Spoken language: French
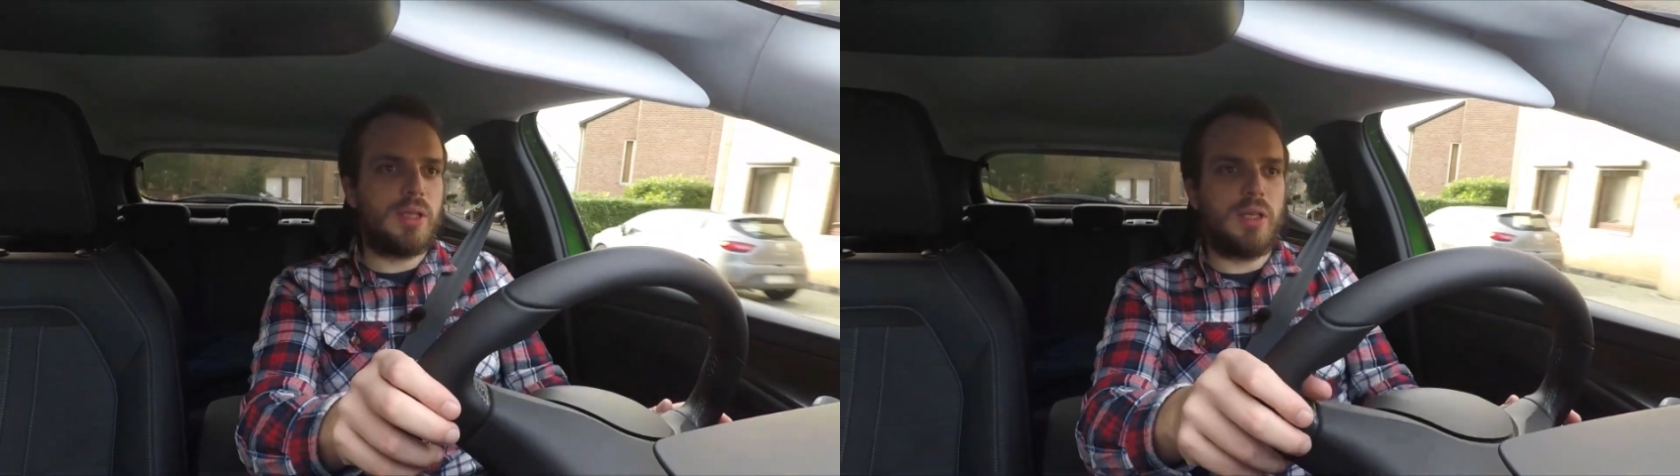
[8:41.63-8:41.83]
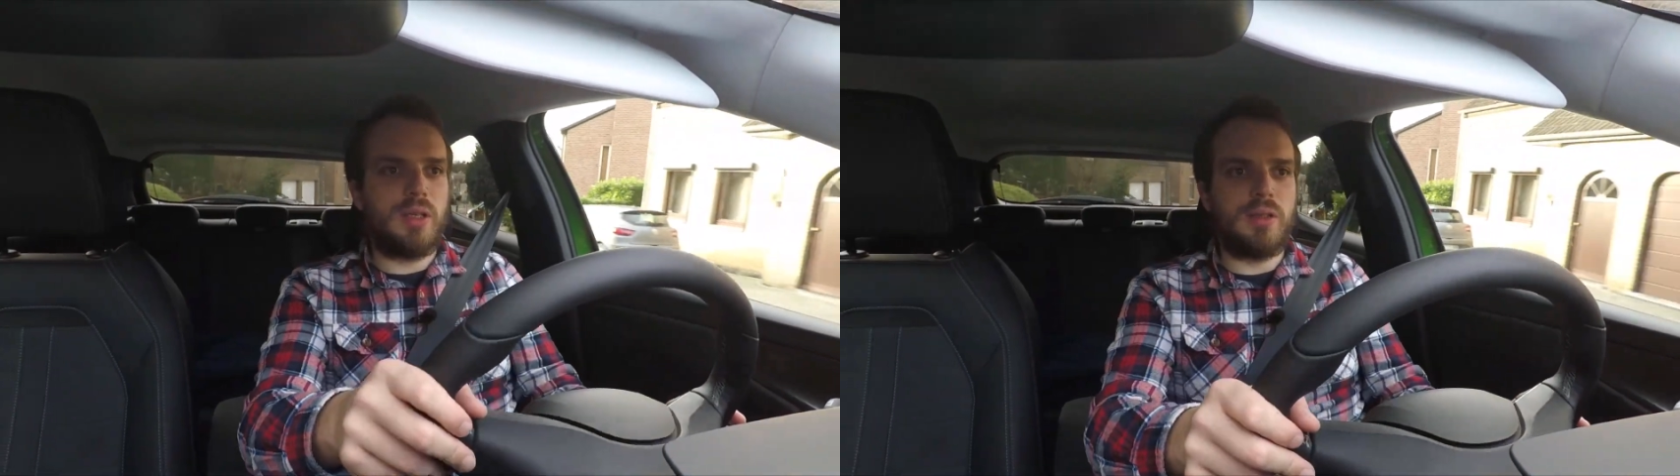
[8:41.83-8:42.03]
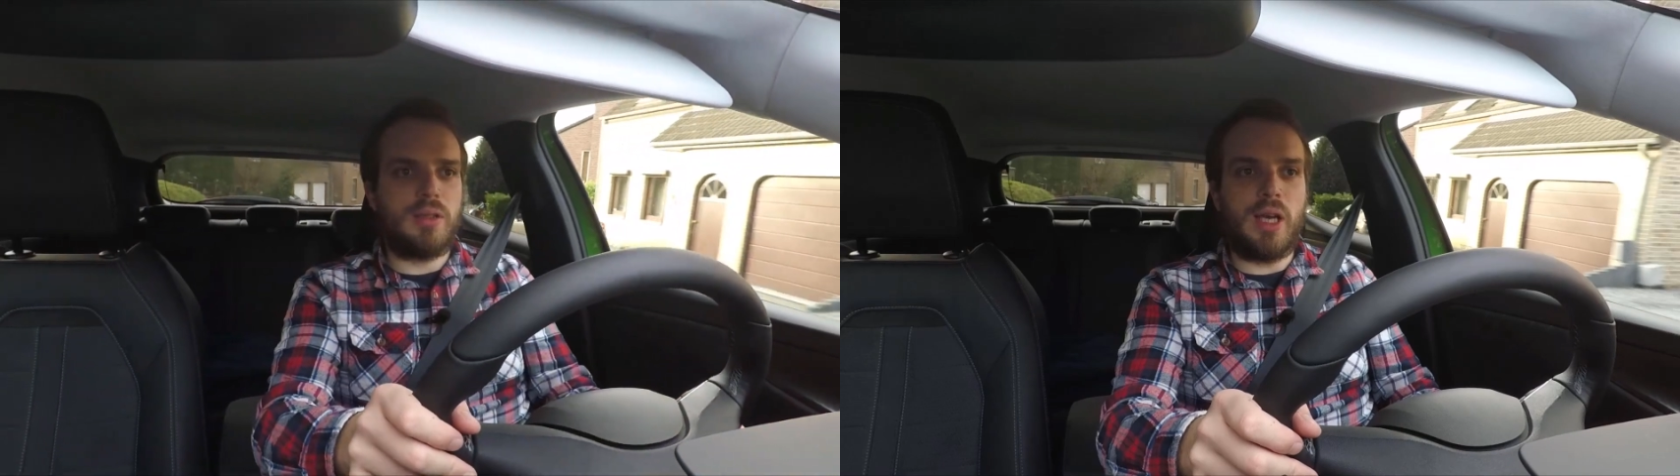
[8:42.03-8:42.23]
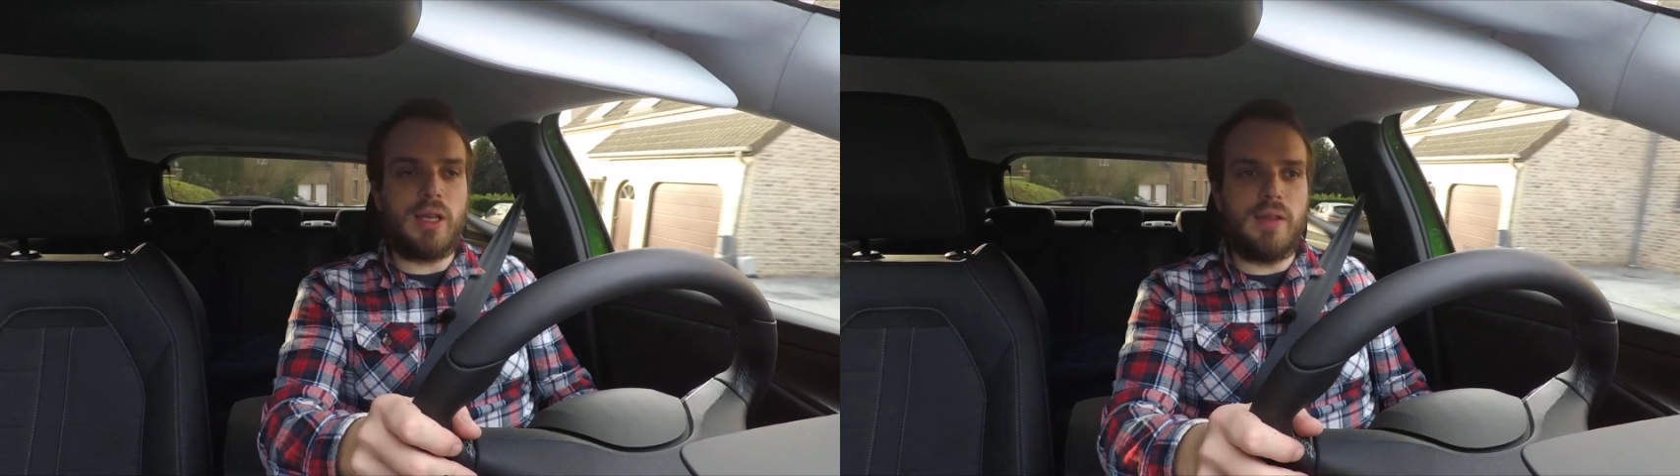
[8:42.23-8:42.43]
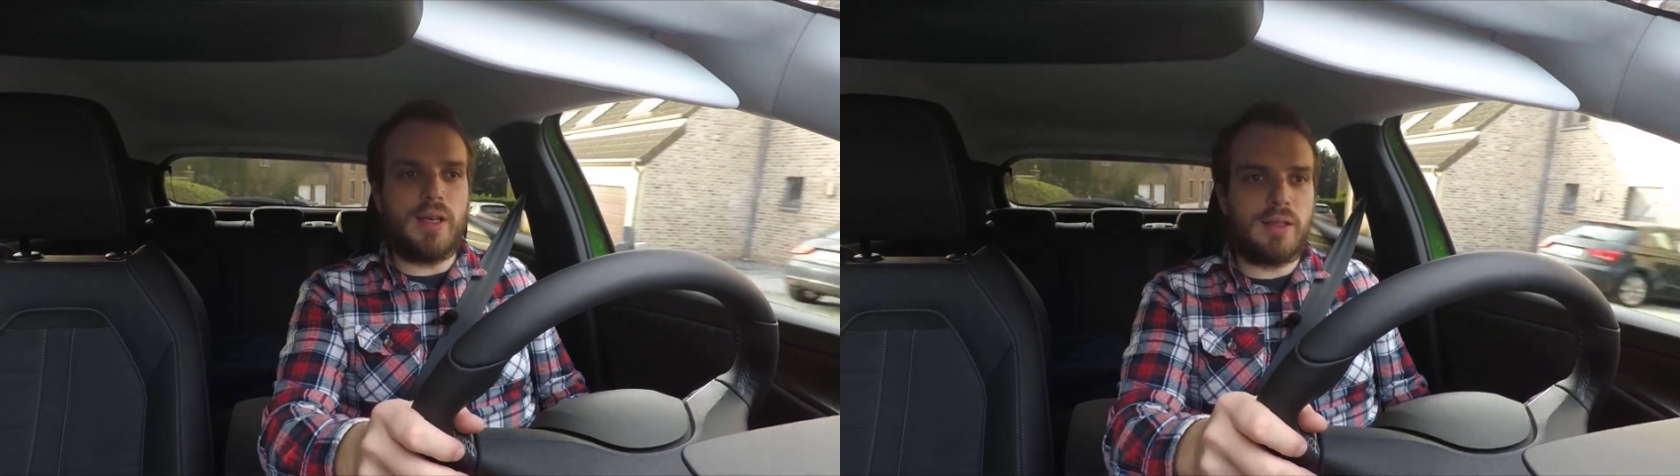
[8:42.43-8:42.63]
il n'y a
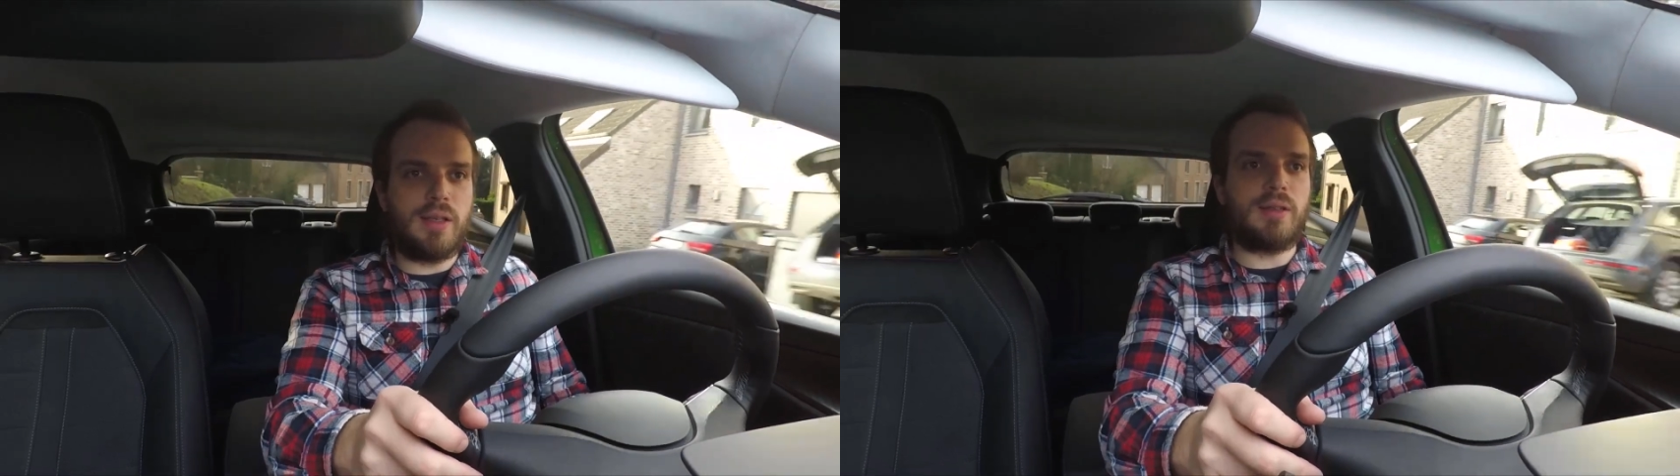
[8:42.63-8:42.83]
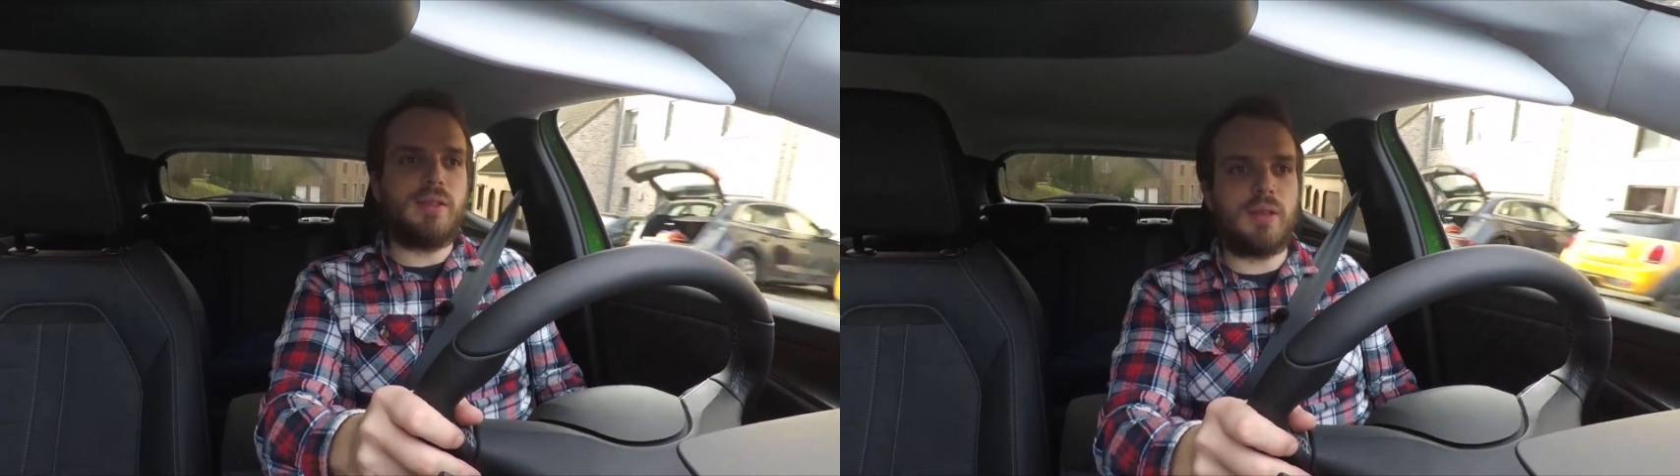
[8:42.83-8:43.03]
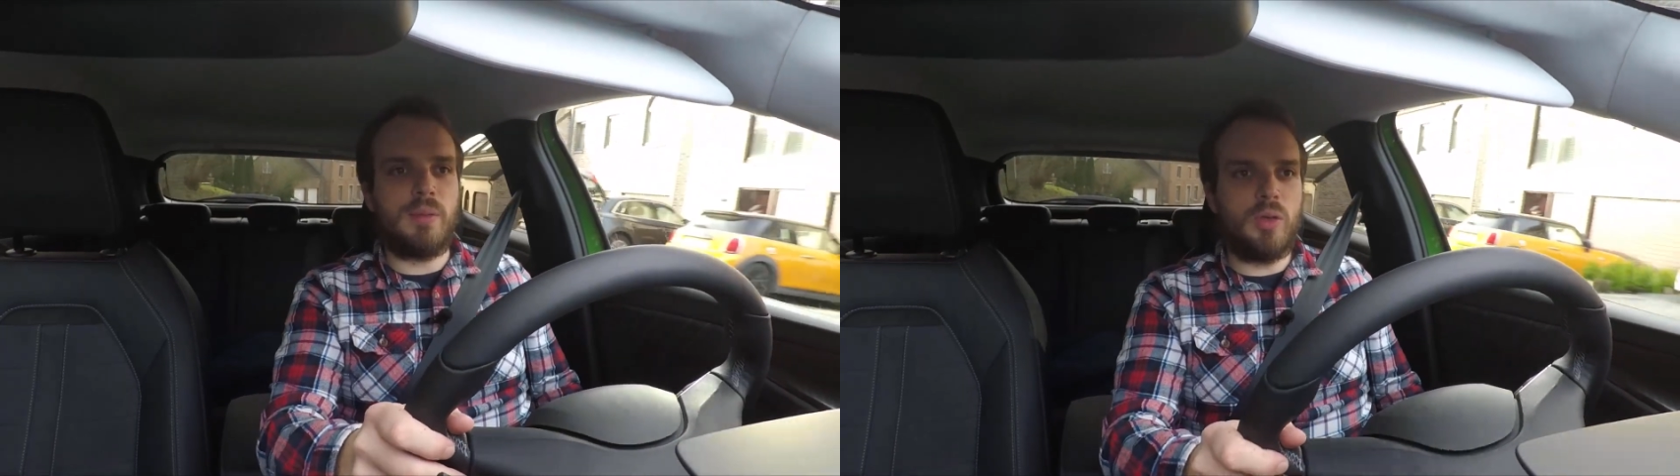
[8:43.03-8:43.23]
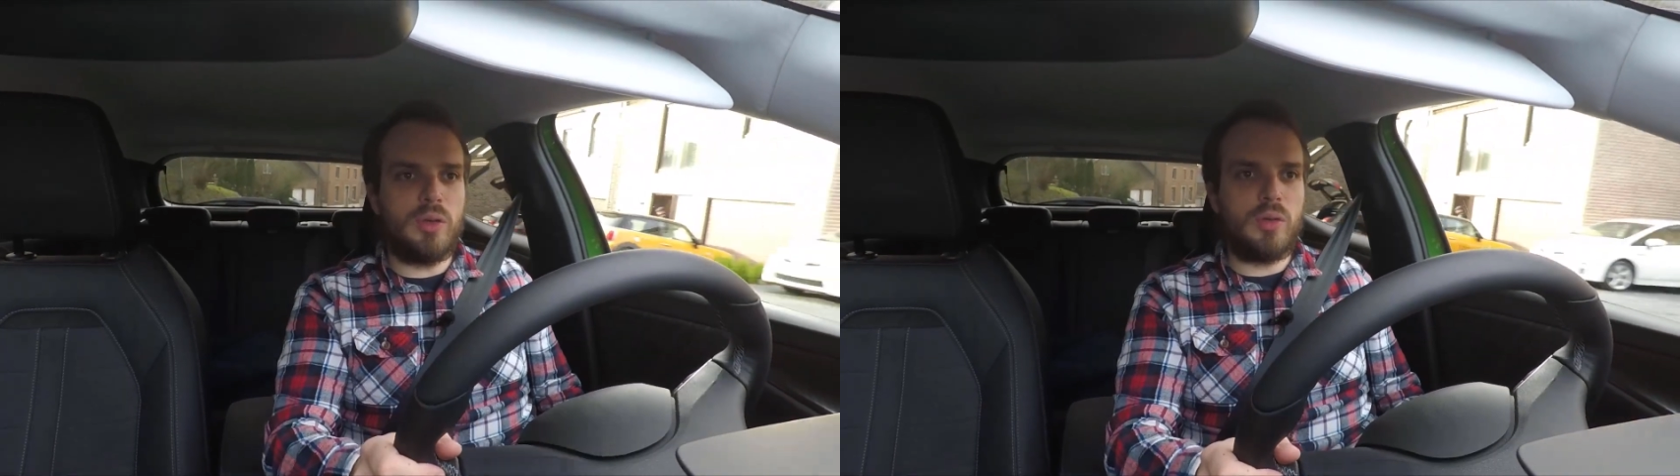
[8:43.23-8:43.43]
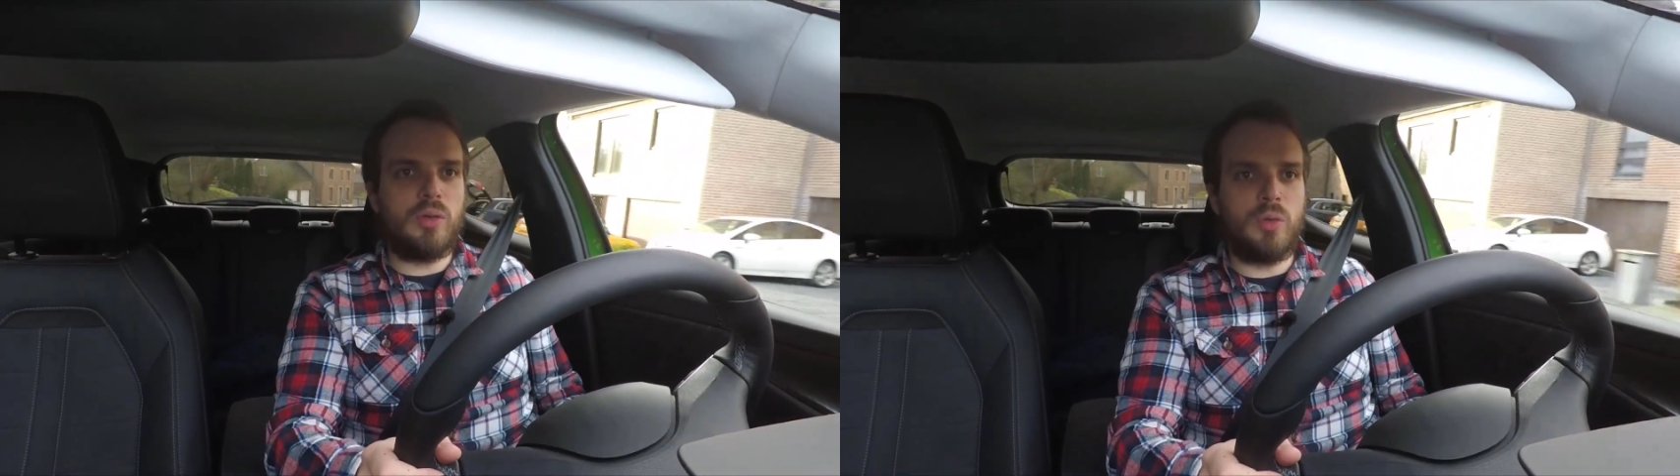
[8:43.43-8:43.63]
rien à redire, c'est vraiment